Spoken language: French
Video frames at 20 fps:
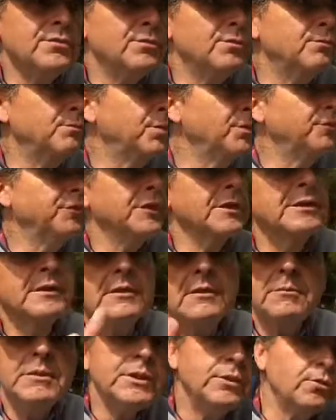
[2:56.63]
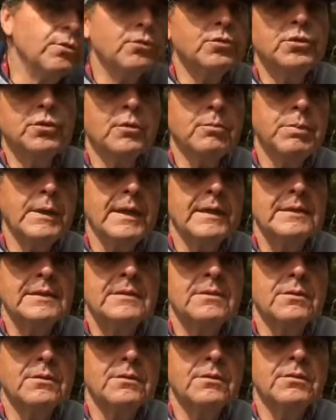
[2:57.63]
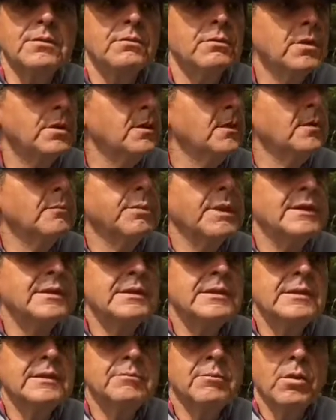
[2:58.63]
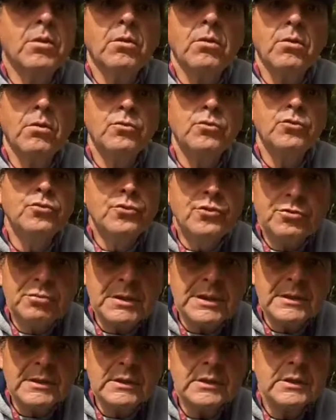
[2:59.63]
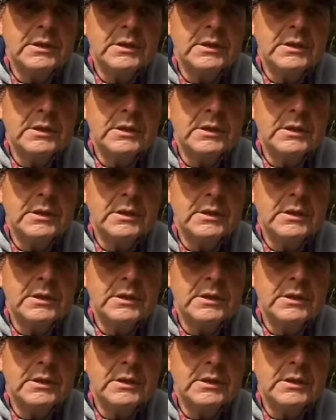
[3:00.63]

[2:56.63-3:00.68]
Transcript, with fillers: tu peux faire des demi-tours sur place euh, pratiquement euh, tout de suite.